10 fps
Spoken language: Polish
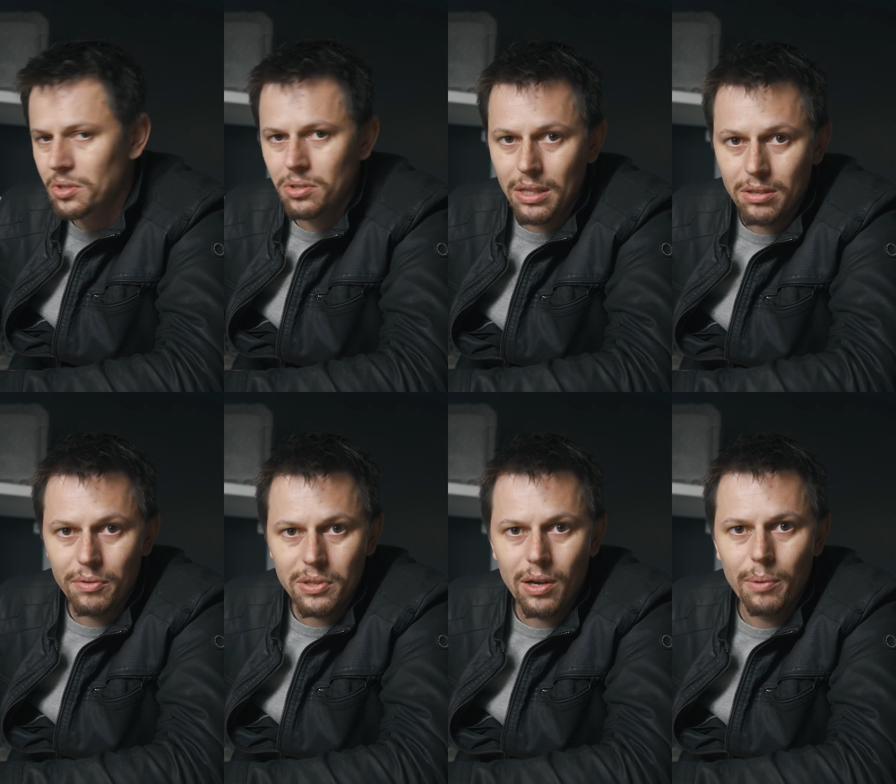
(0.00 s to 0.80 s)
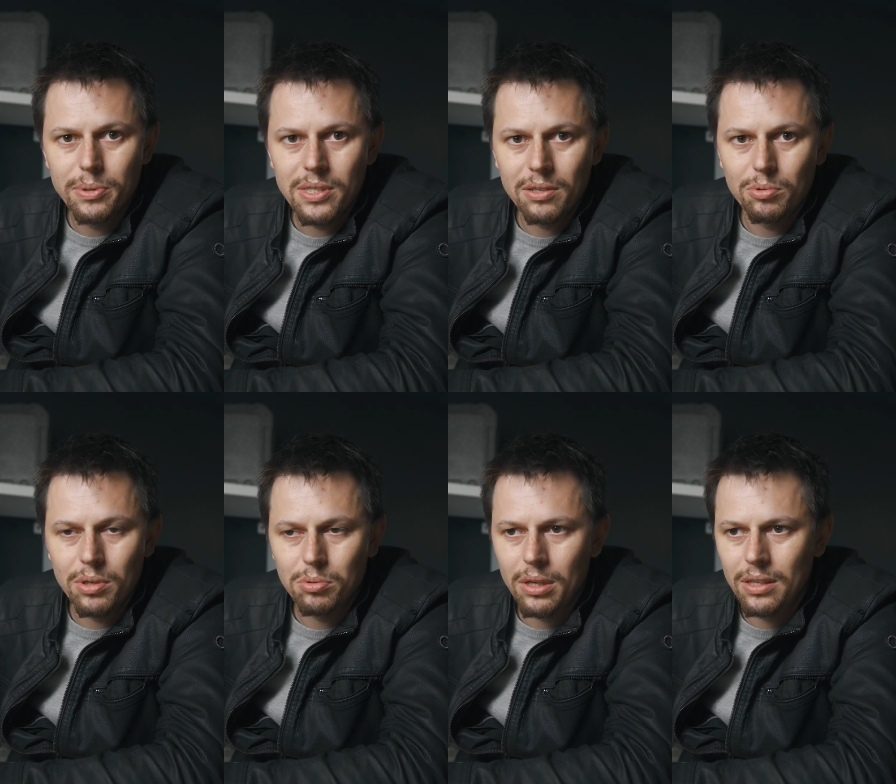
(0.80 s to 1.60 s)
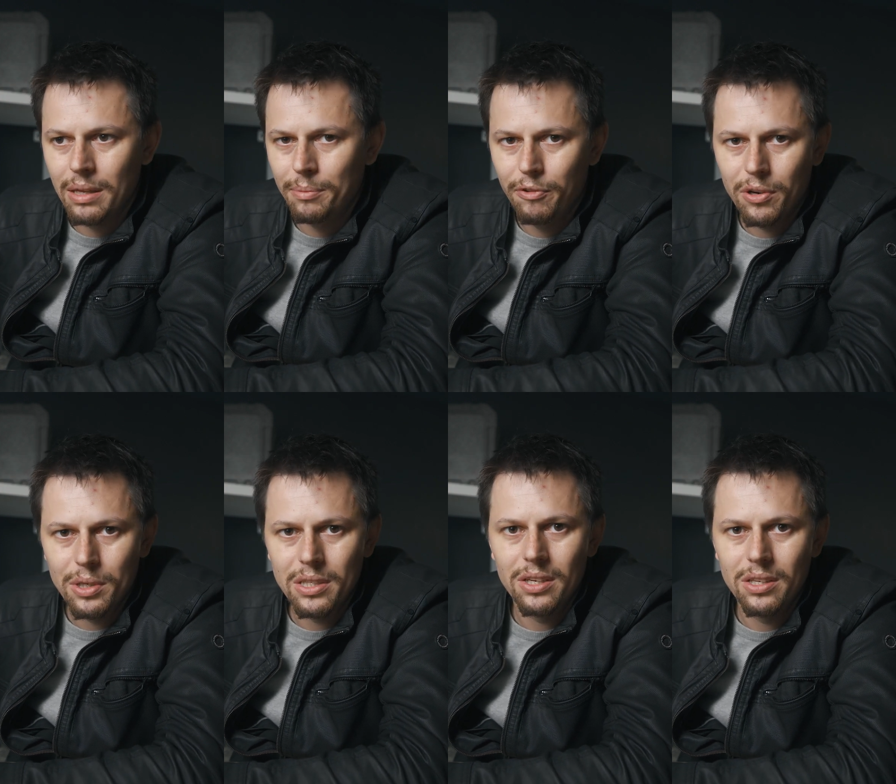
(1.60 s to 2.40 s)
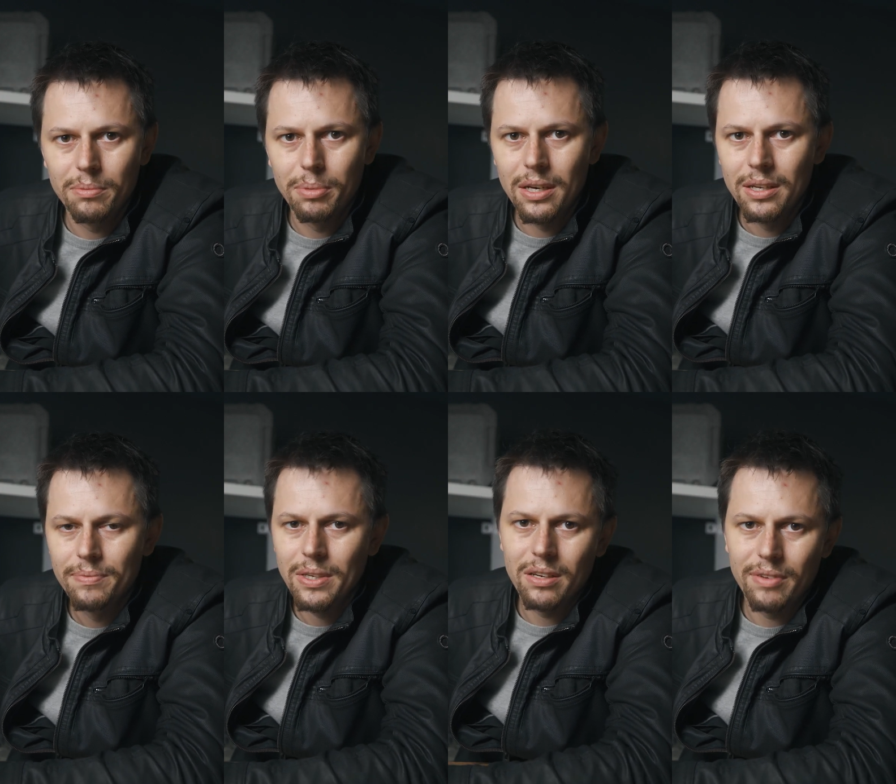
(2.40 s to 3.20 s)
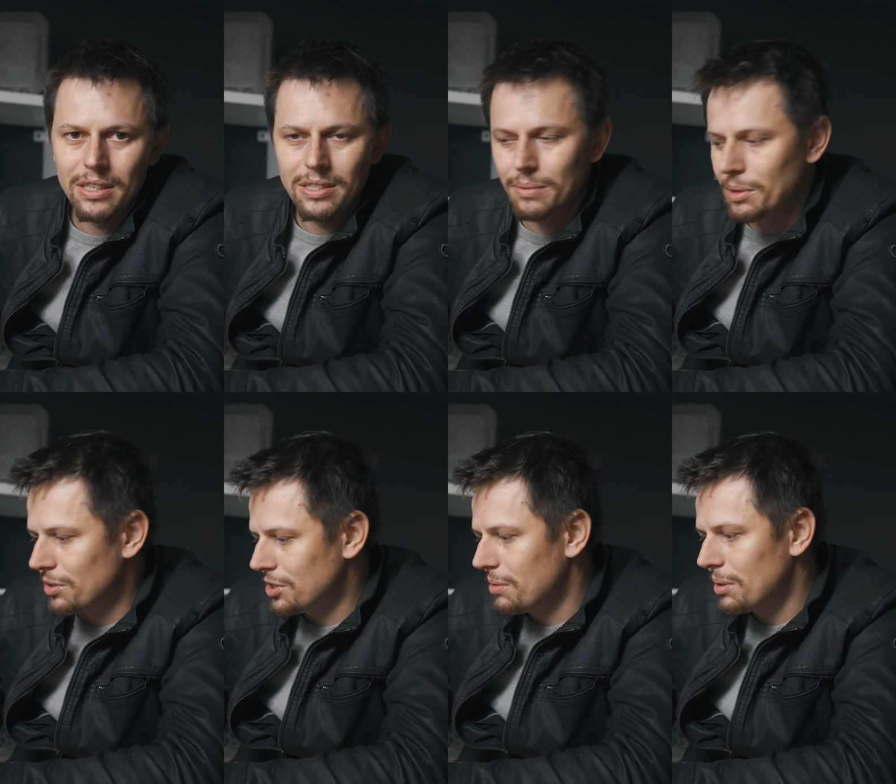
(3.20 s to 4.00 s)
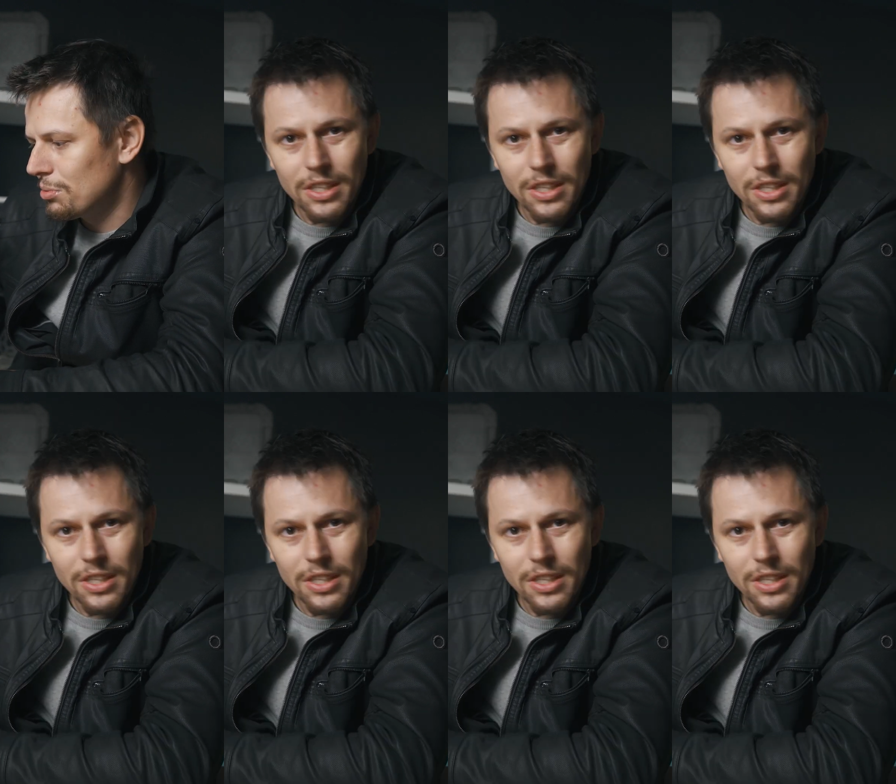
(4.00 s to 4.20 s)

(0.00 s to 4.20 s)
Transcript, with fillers: No i dodatkowo te opcje, które tutaj nam oferuje ten gimbal, nagrywanie samego siebie.